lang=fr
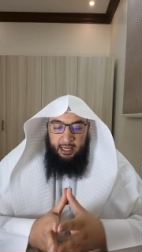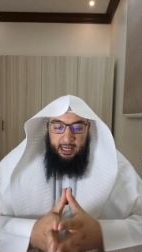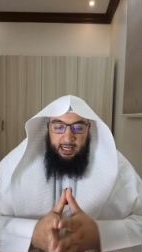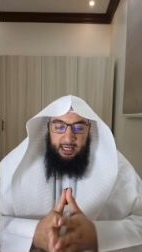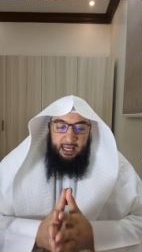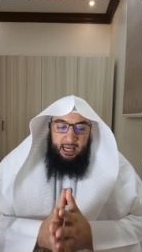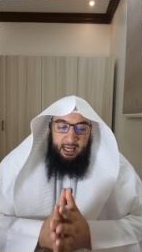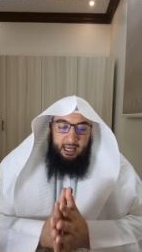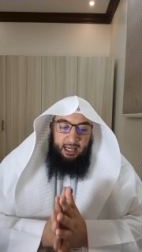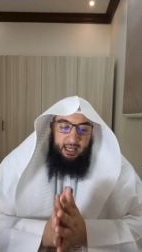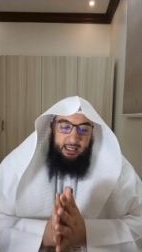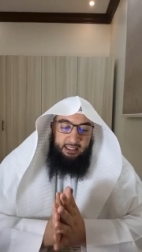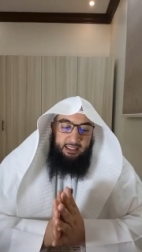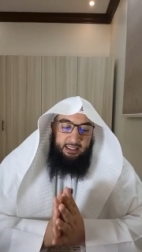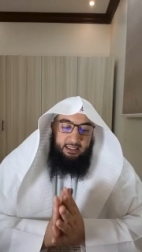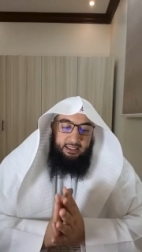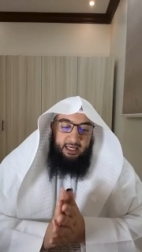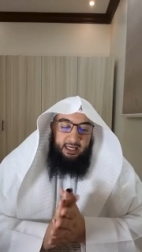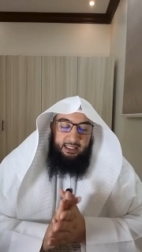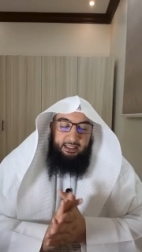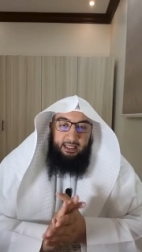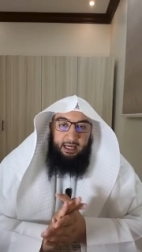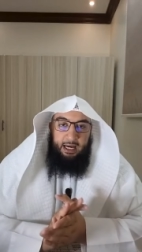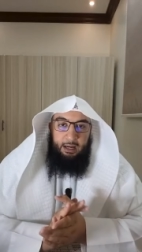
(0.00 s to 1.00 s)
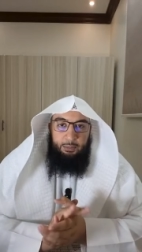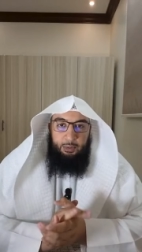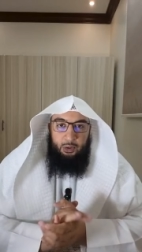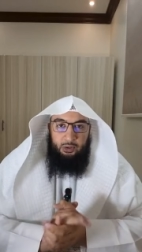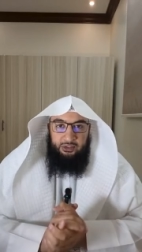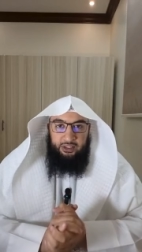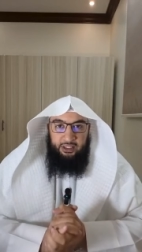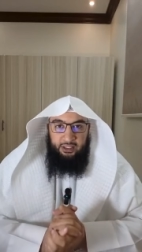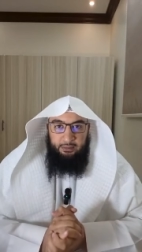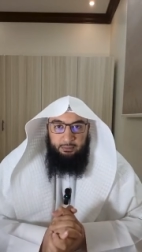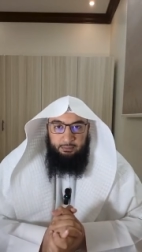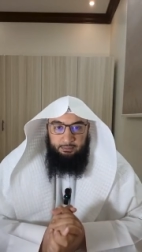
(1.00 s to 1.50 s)
Il y a un hadith qui a été
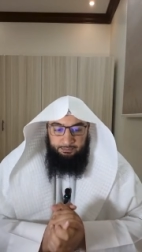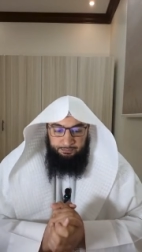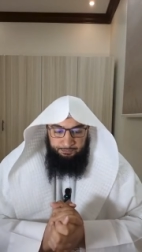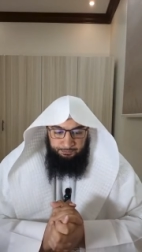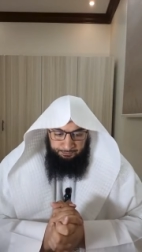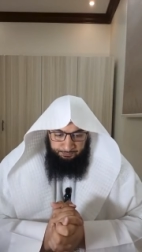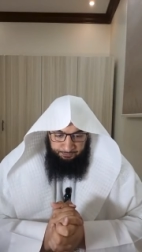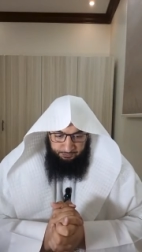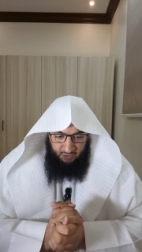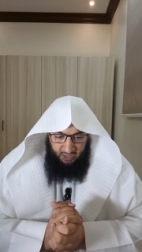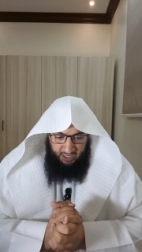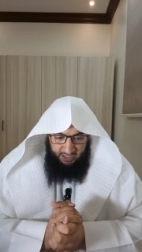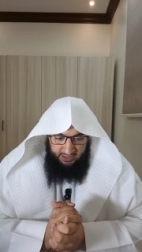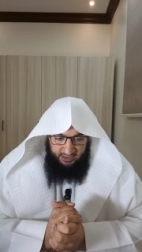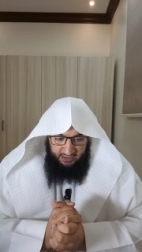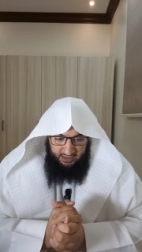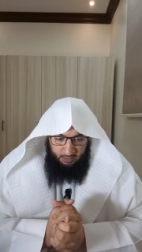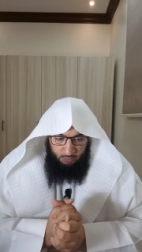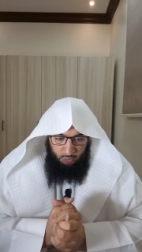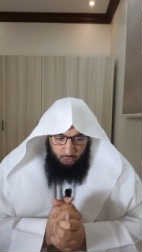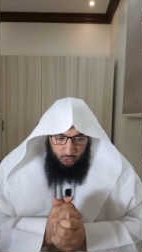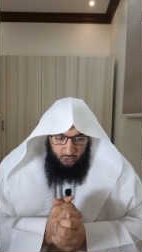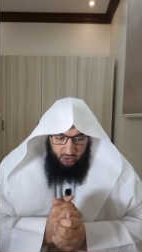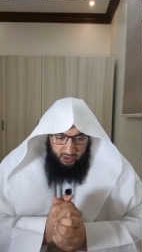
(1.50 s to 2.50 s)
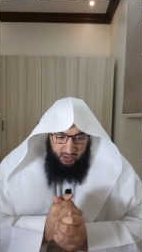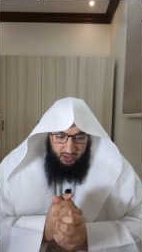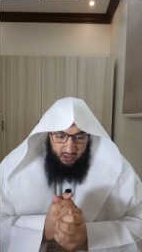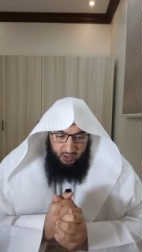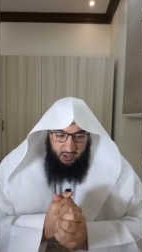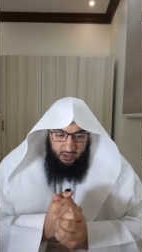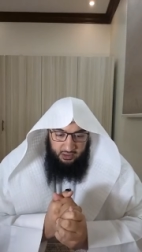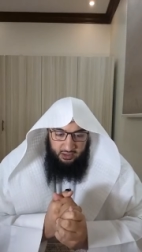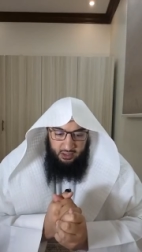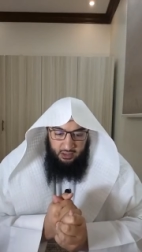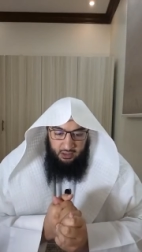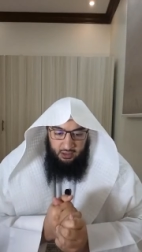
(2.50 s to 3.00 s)
rapporté hadith d'Abu Huraira
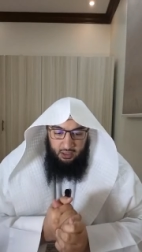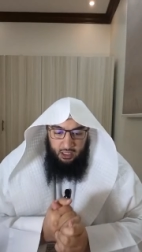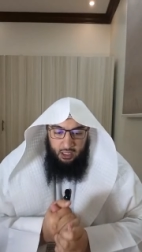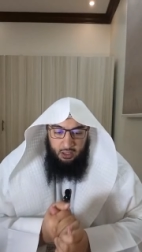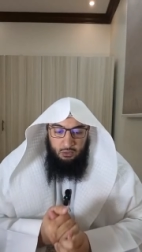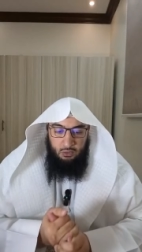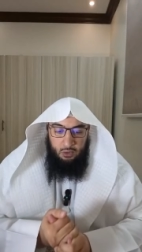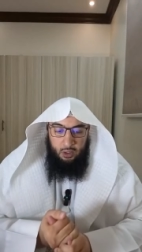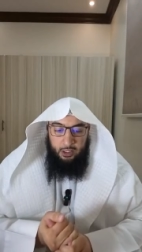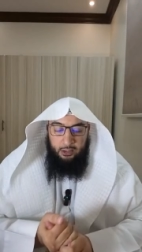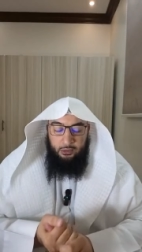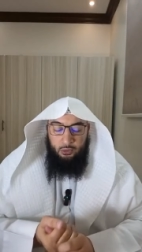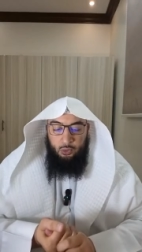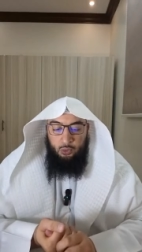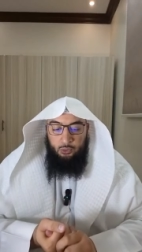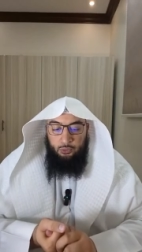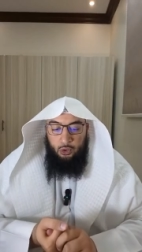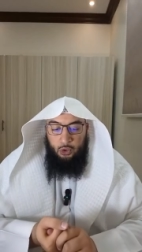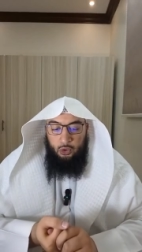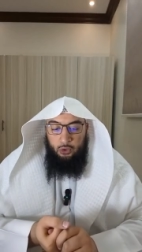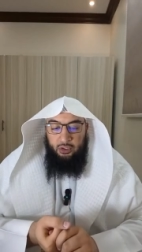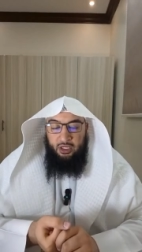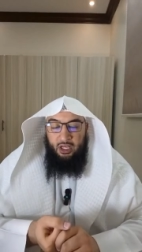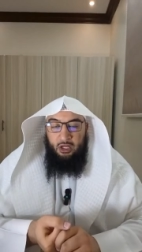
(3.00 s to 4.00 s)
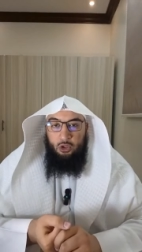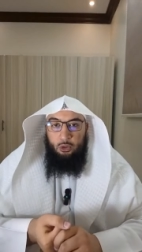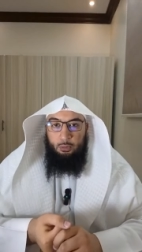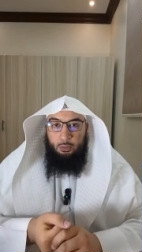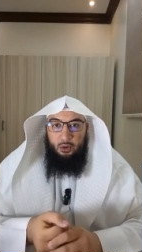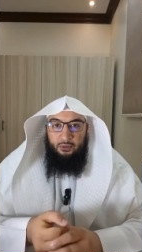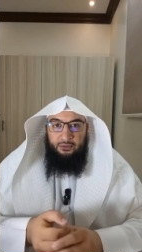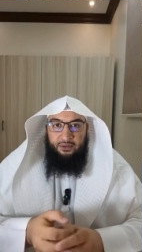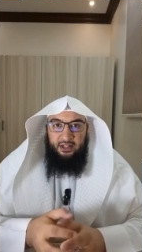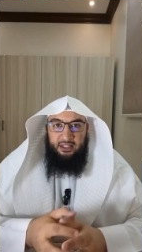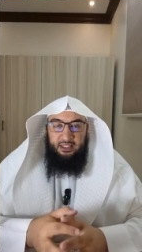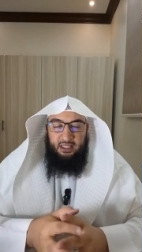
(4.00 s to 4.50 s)
radiallahu anhu, dans lequel le
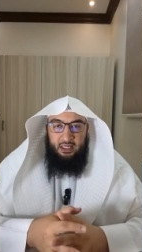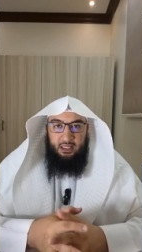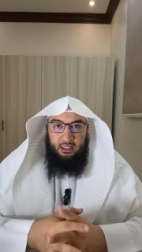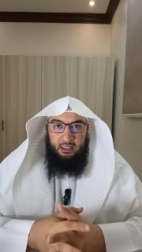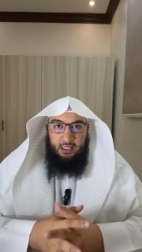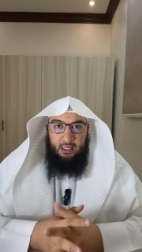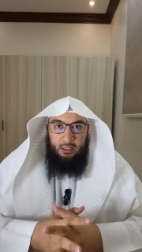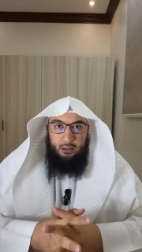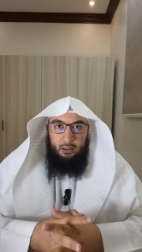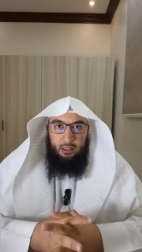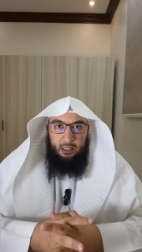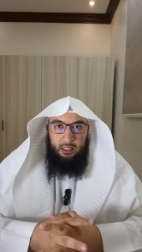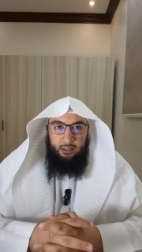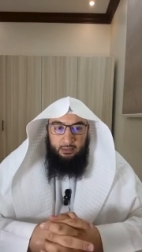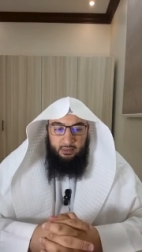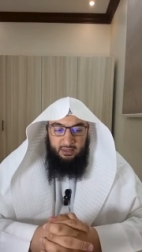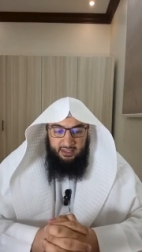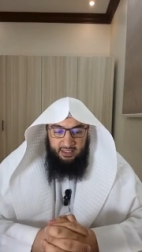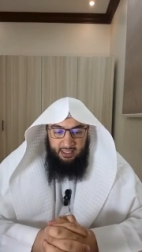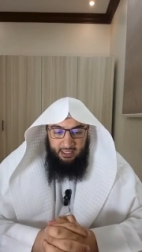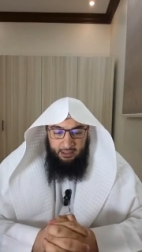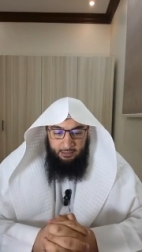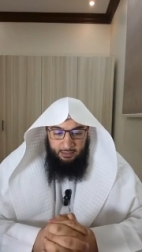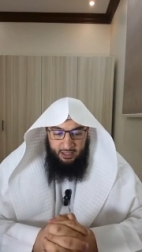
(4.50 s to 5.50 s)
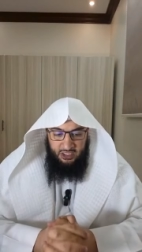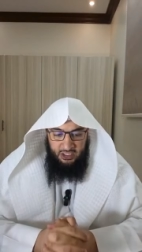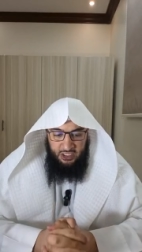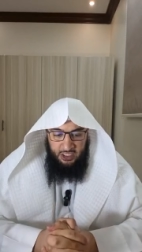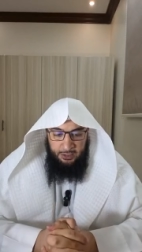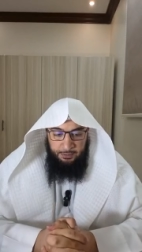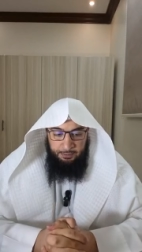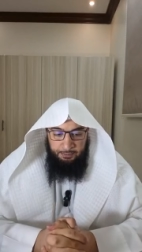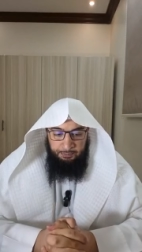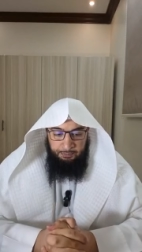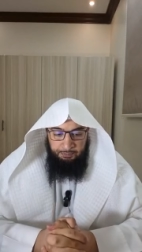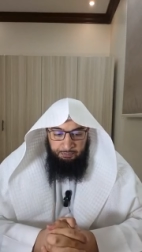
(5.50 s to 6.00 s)
prophète sallallahu alayhi wa sallam a
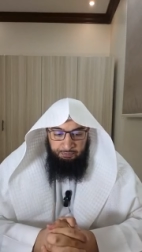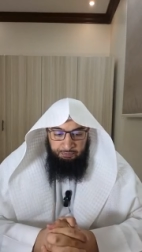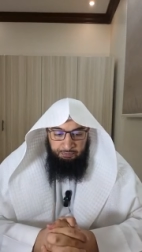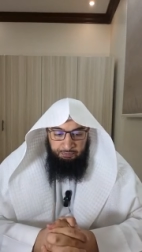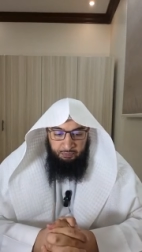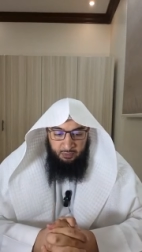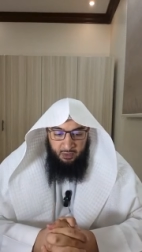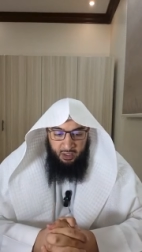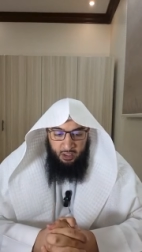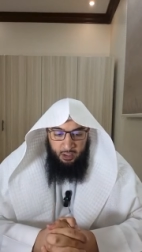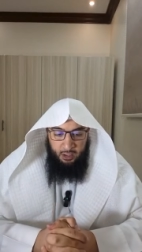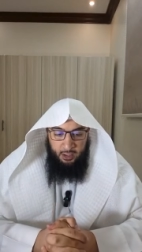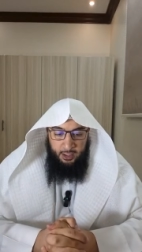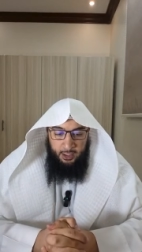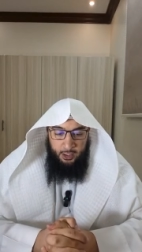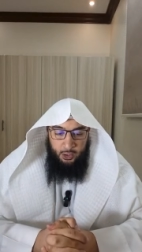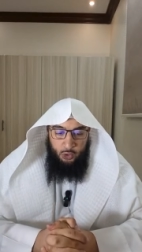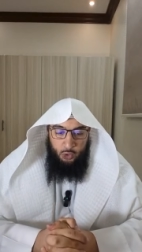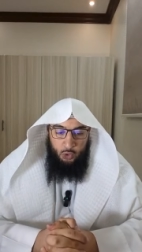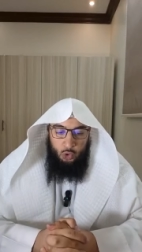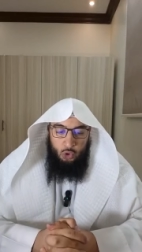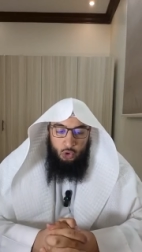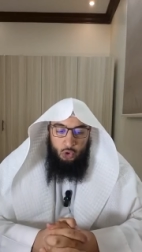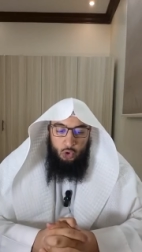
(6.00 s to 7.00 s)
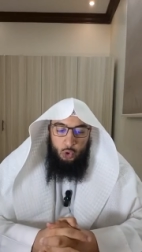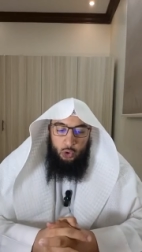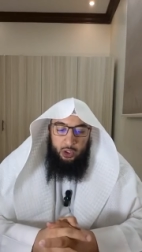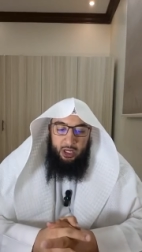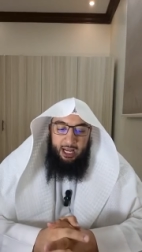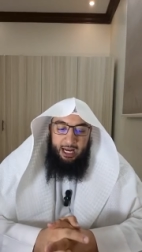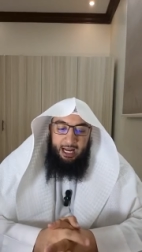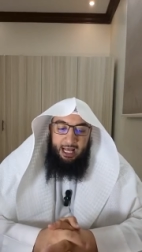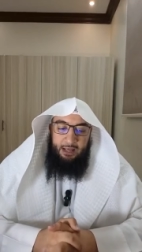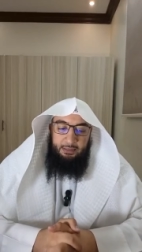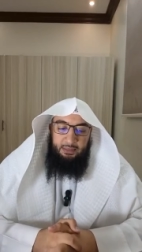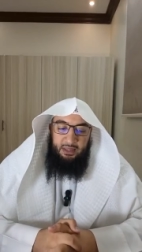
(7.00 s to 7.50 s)
dit Kullu
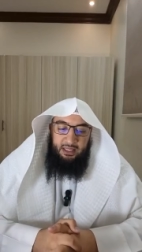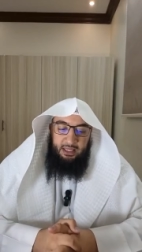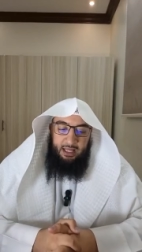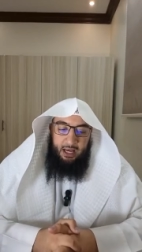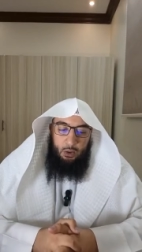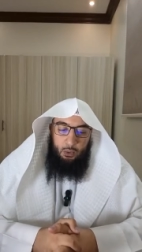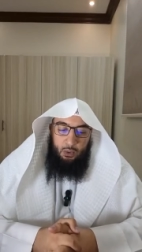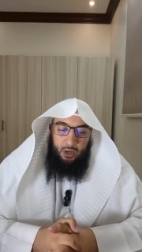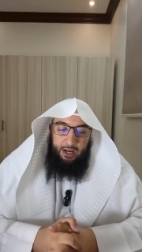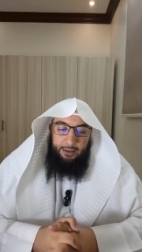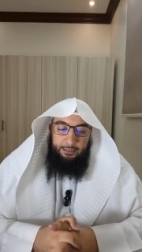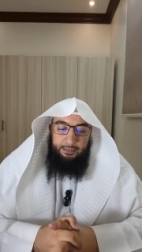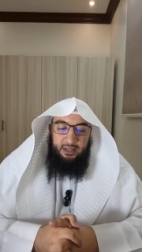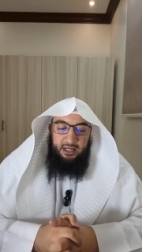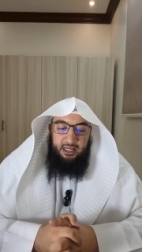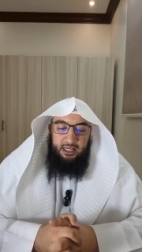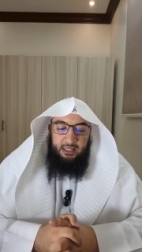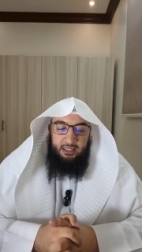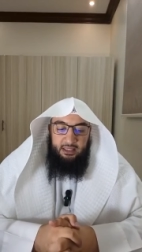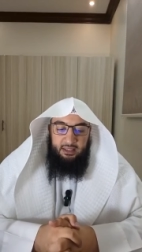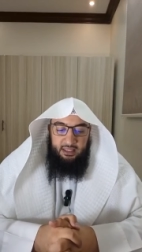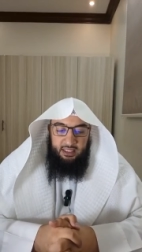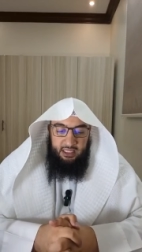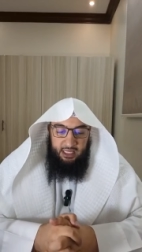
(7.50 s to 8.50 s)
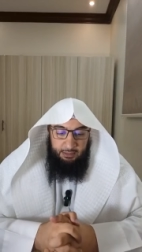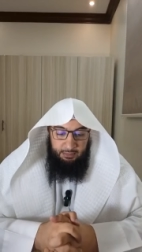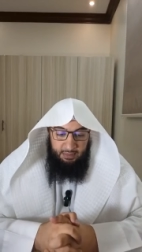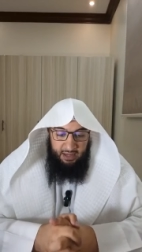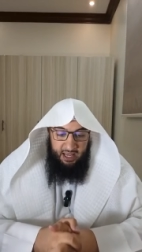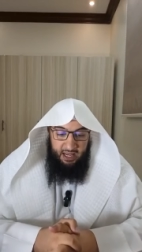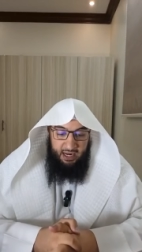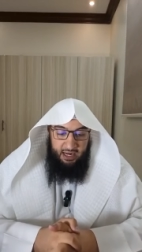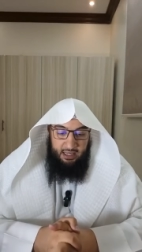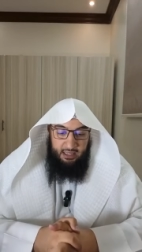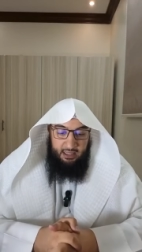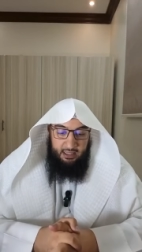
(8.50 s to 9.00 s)
كلام amrin
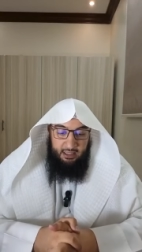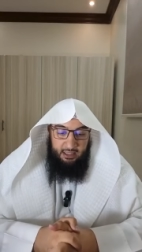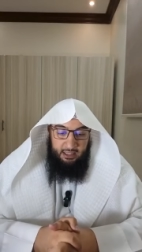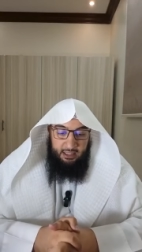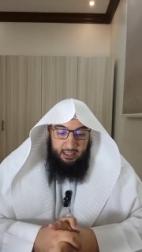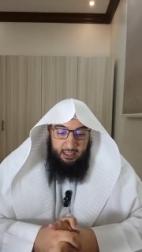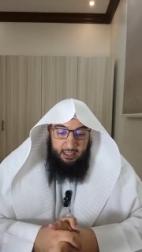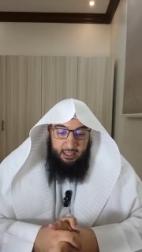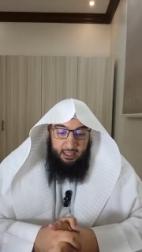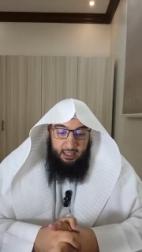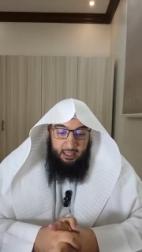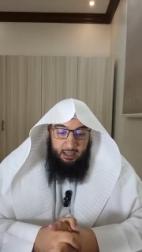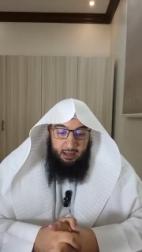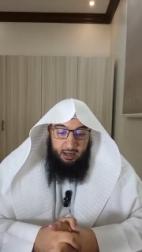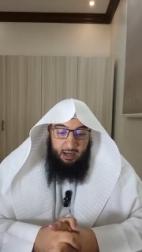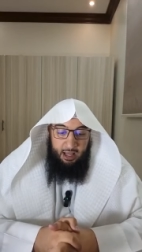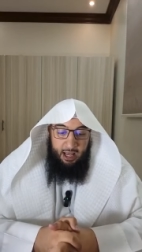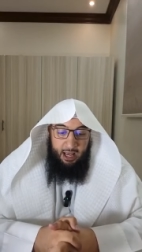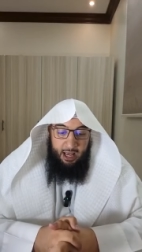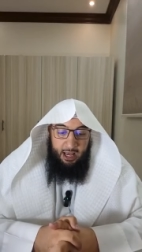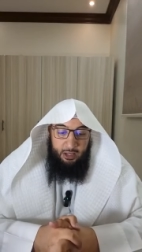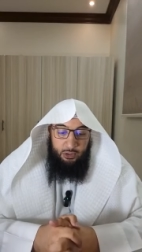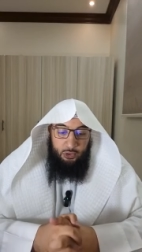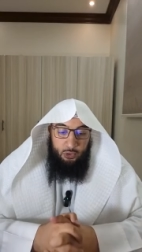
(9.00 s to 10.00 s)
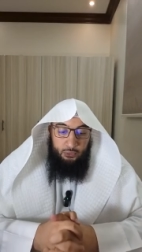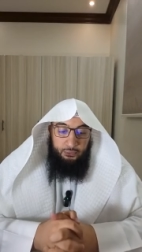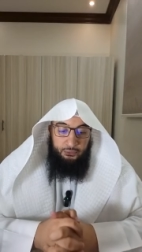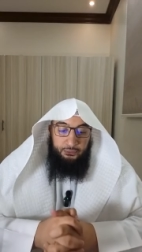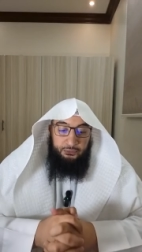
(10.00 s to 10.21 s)
la